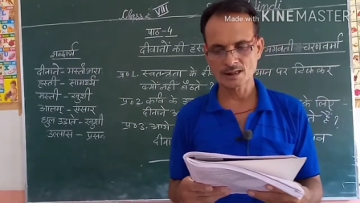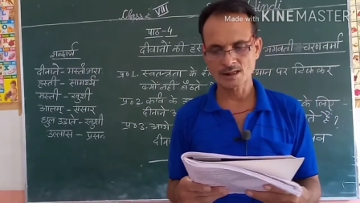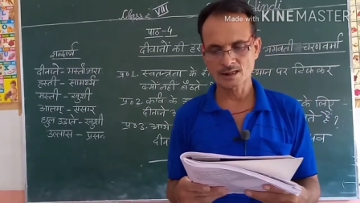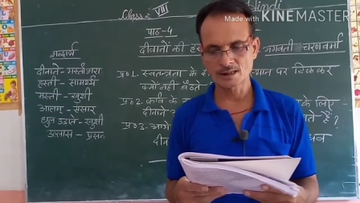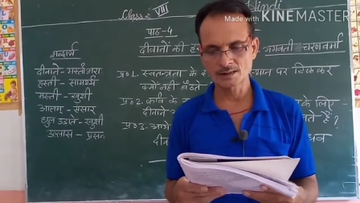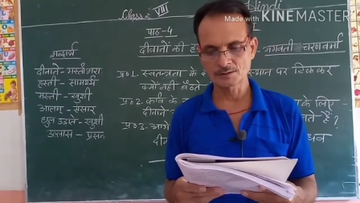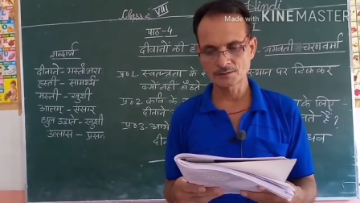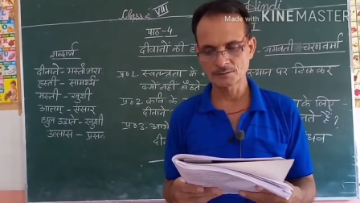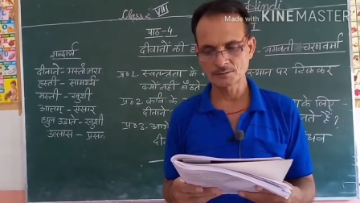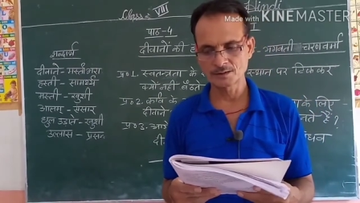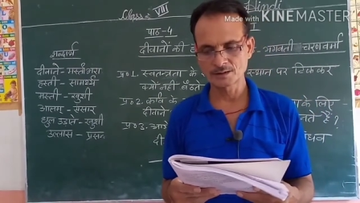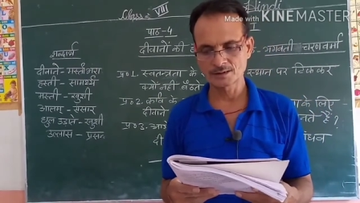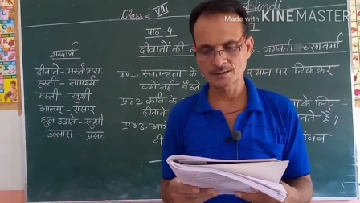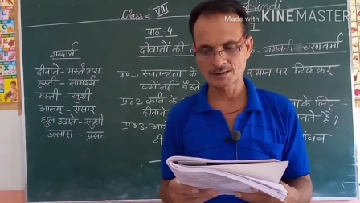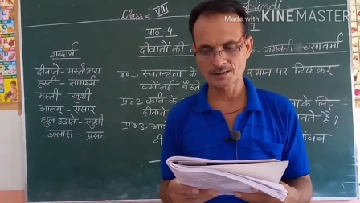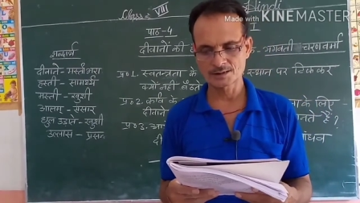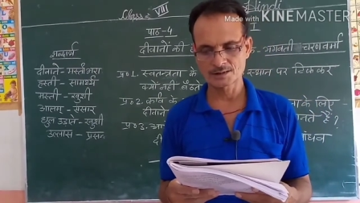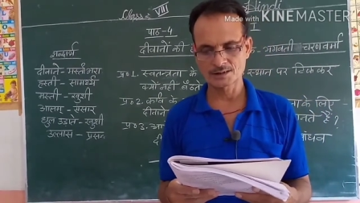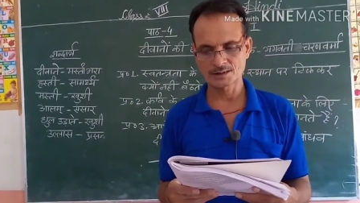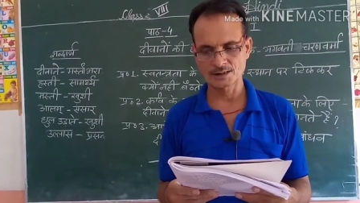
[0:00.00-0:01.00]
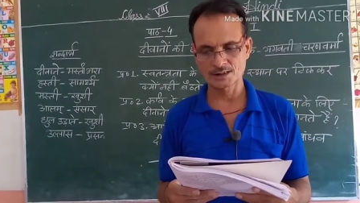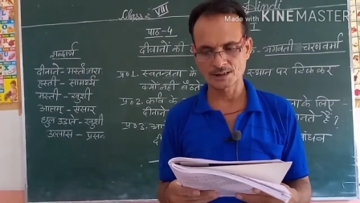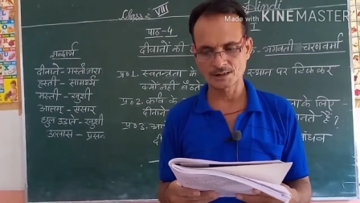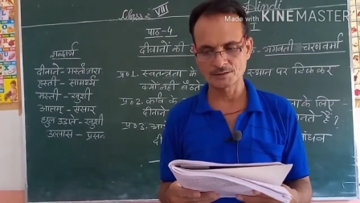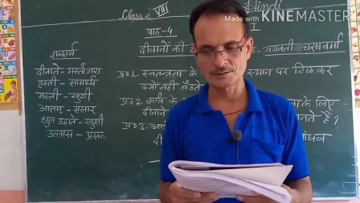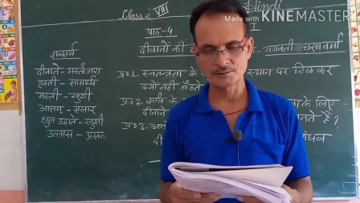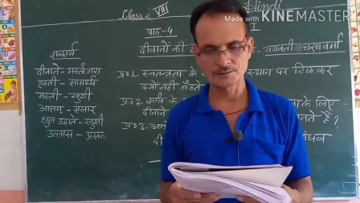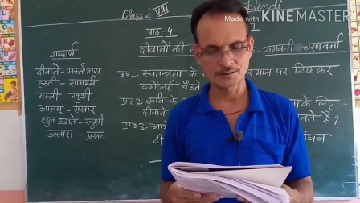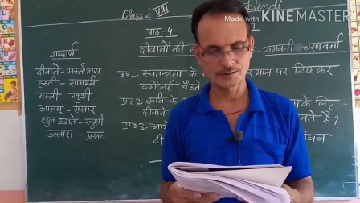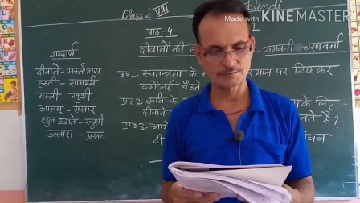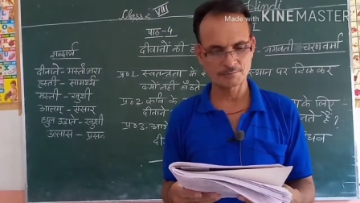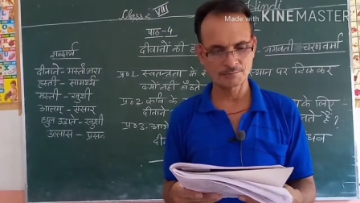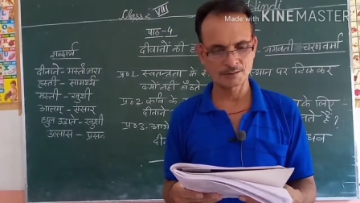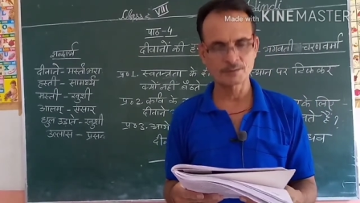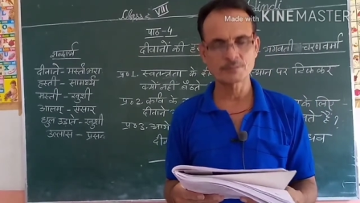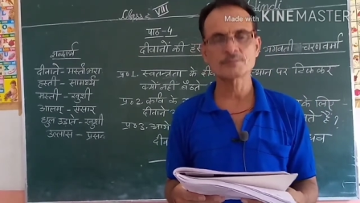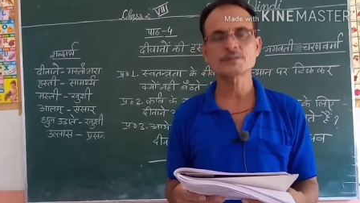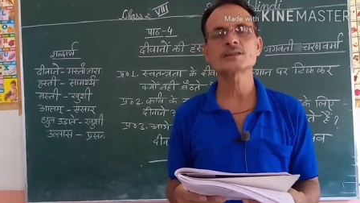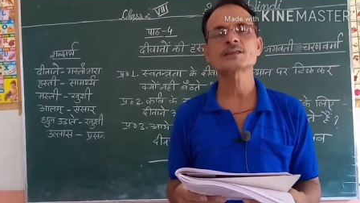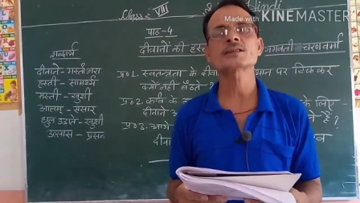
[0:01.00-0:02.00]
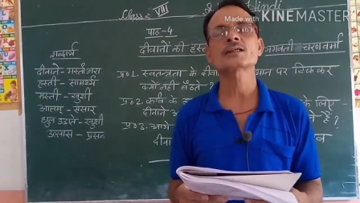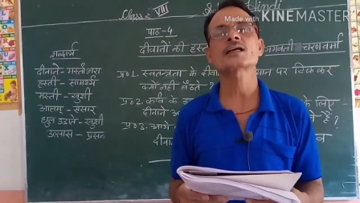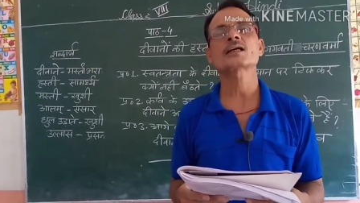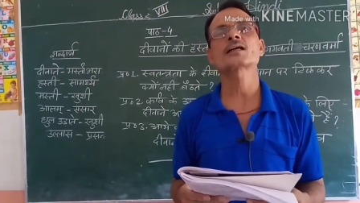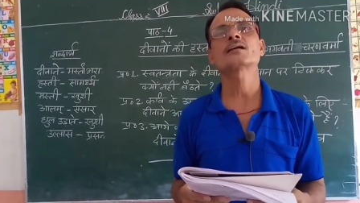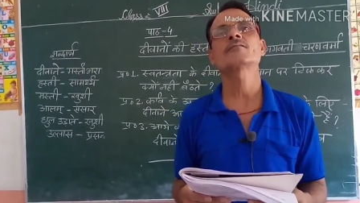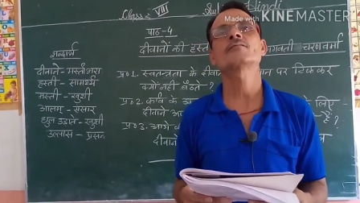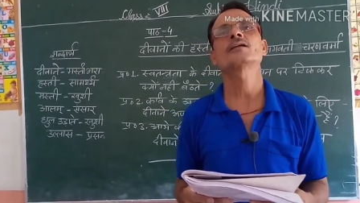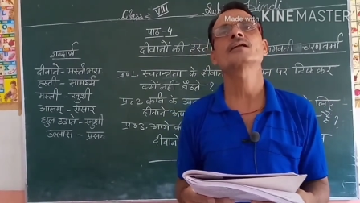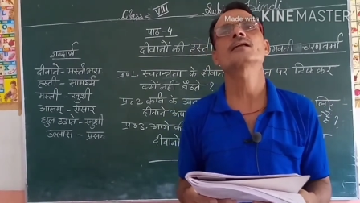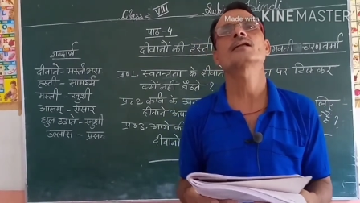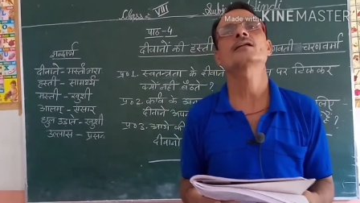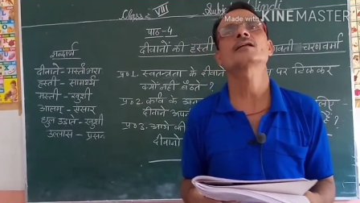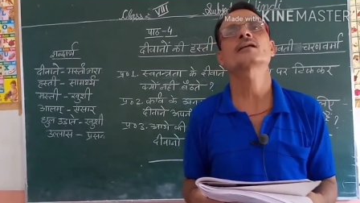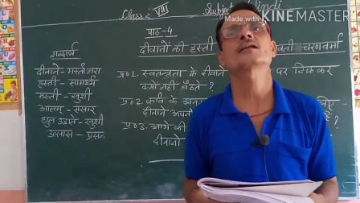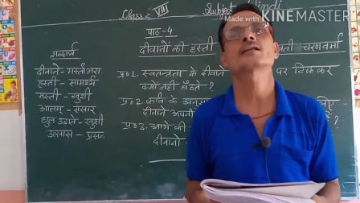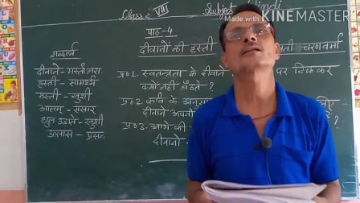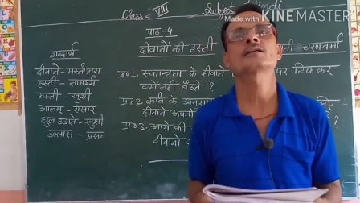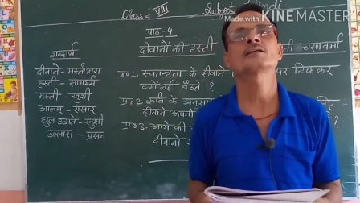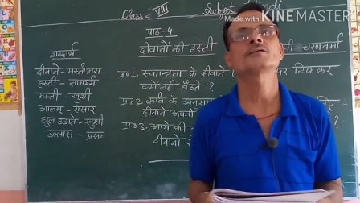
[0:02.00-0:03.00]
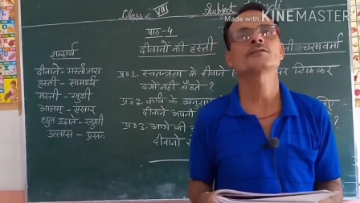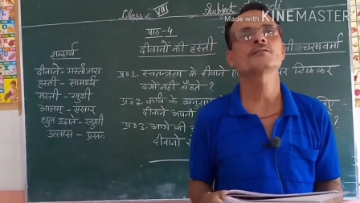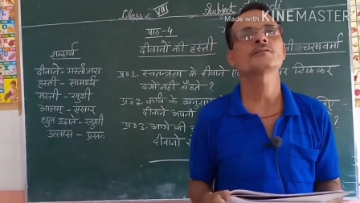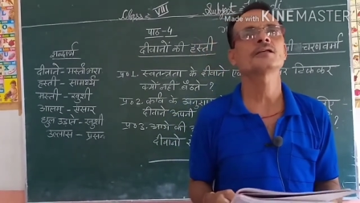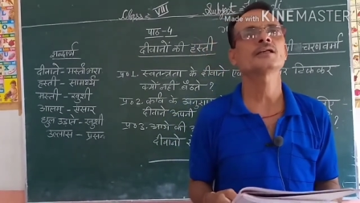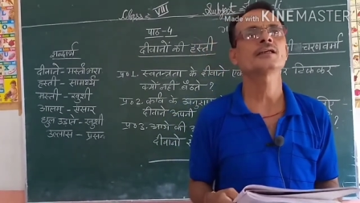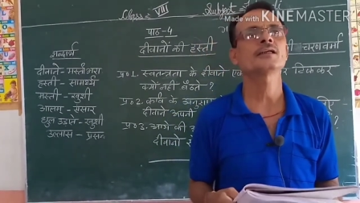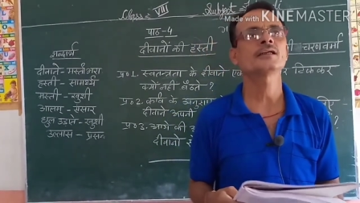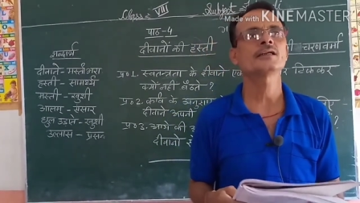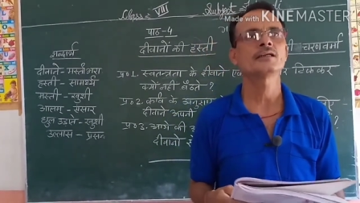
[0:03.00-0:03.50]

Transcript: आंदोलन के सेनानियों की मनोदशा का वर्णन करते हुए